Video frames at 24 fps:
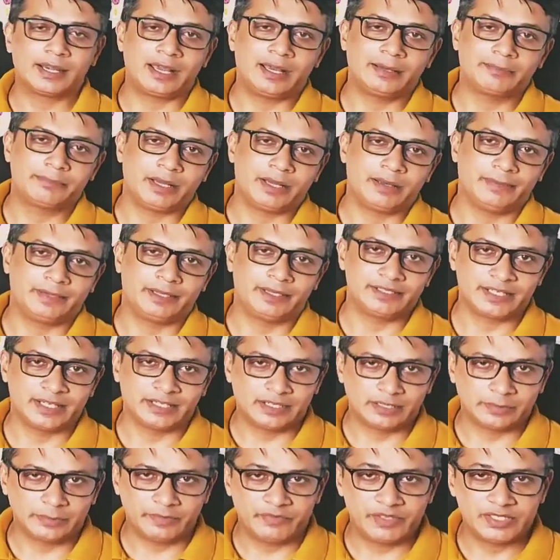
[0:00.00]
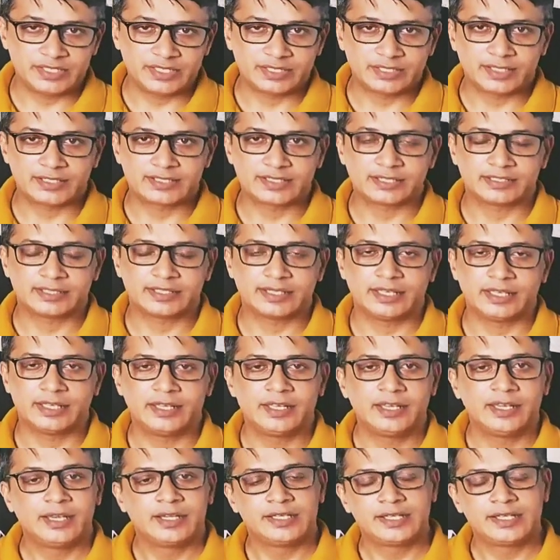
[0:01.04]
आप हमारे सेंटर पर विजिट कर सकते हैं